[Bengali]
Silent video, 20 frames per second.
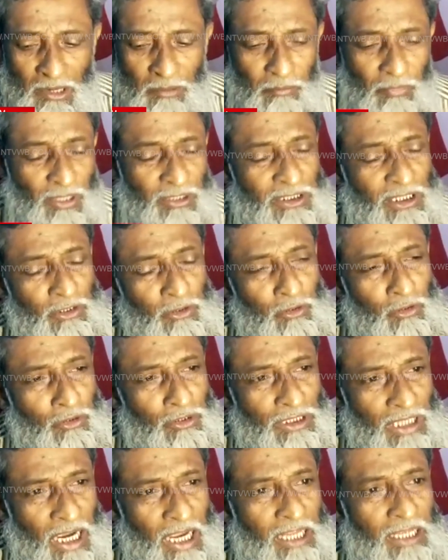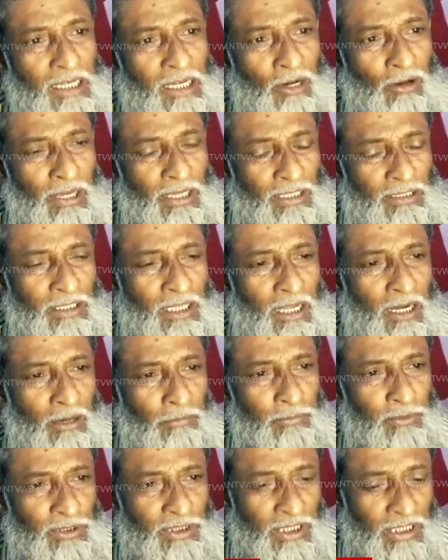মানুষকে শুধু চাই খাওয়ান তার
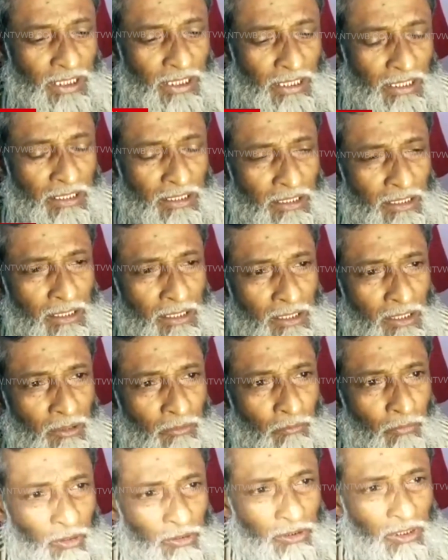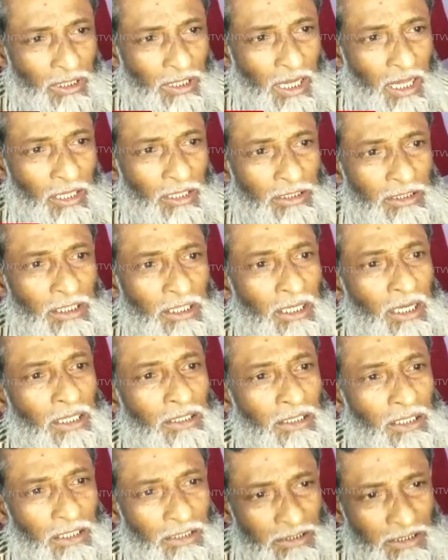অফিসে বছরে না হলে তিন লাখ
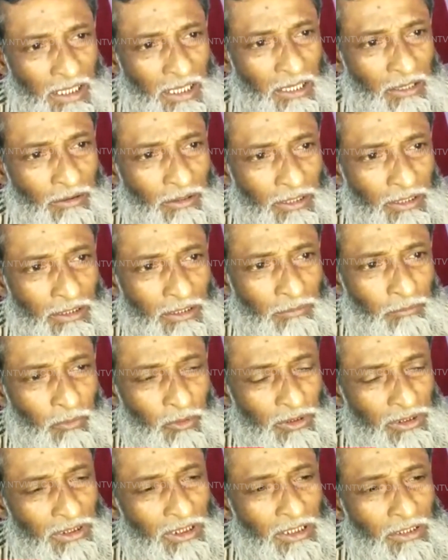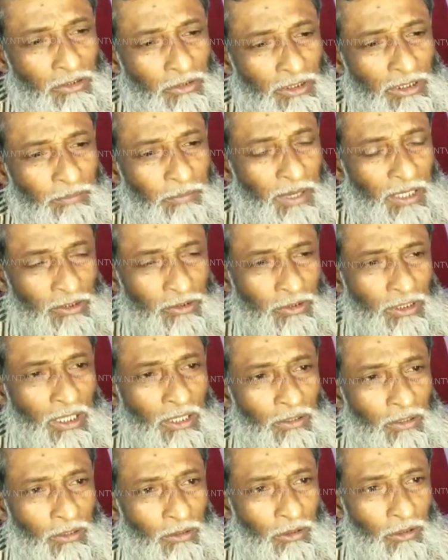টাকা চা খাওয়ান প্রতিদিন যদি পাঁচশো টাকা
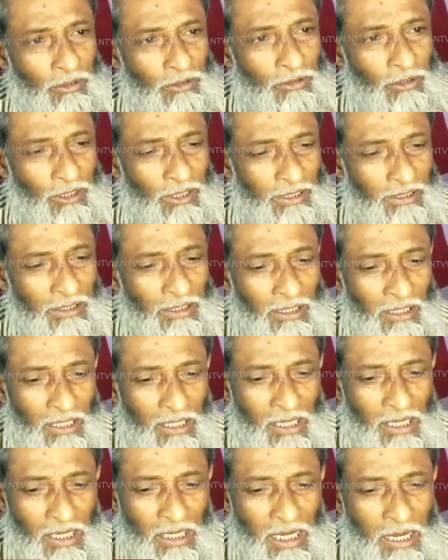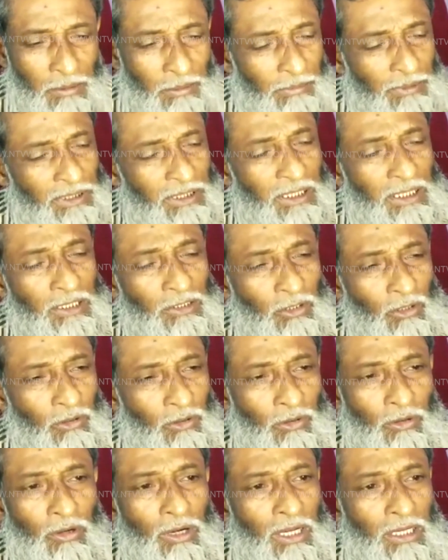করে খরচ হয় এভাবে তিনি
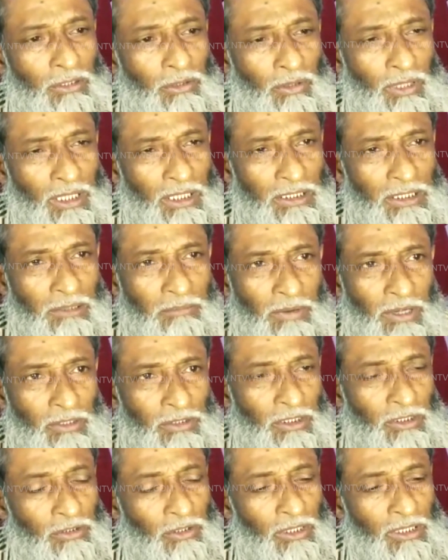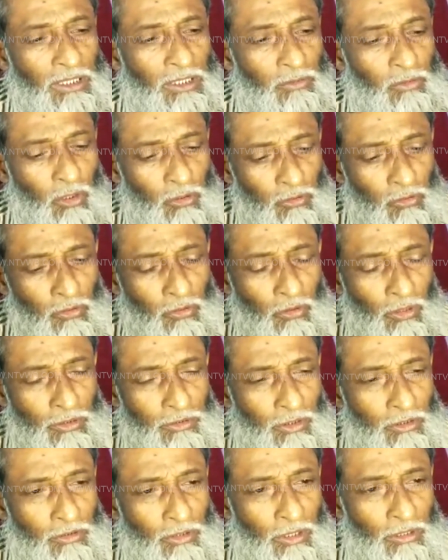সংগঠনটাকে ধরে রেখেছেন মানুষের সঙ্গে যতগুলো
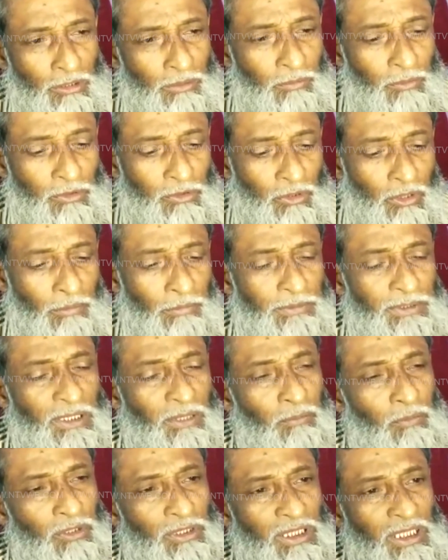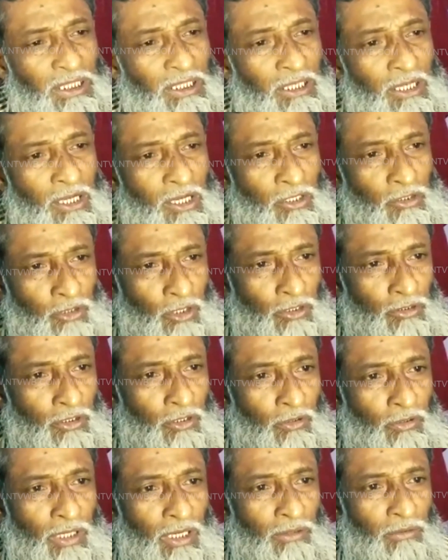অঞ্চল সভাপতি বুথ সভাপতির মধ্যে সংযোগ
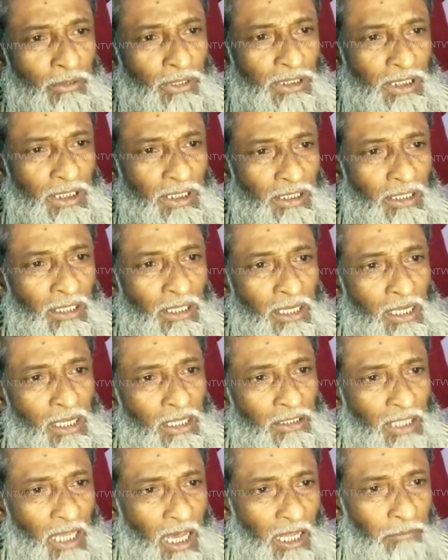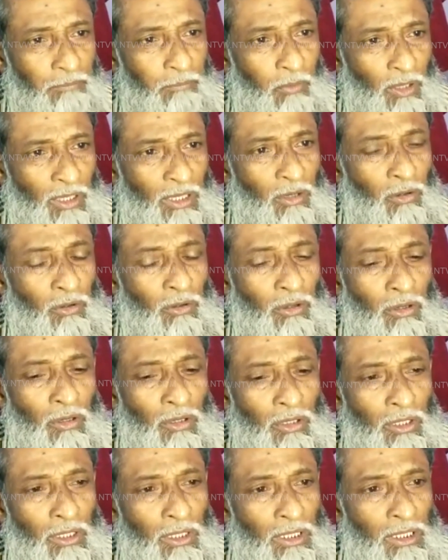রক্ষা করেছেন তারপরেও
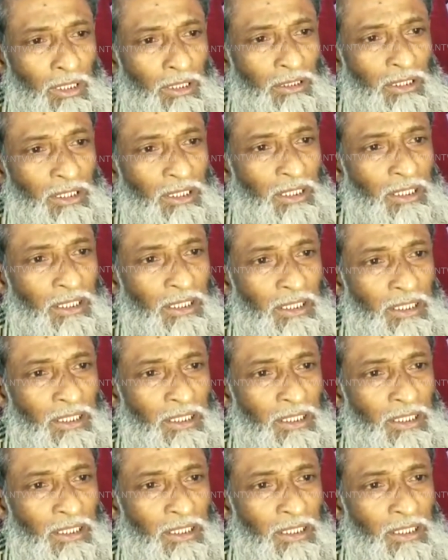তিনি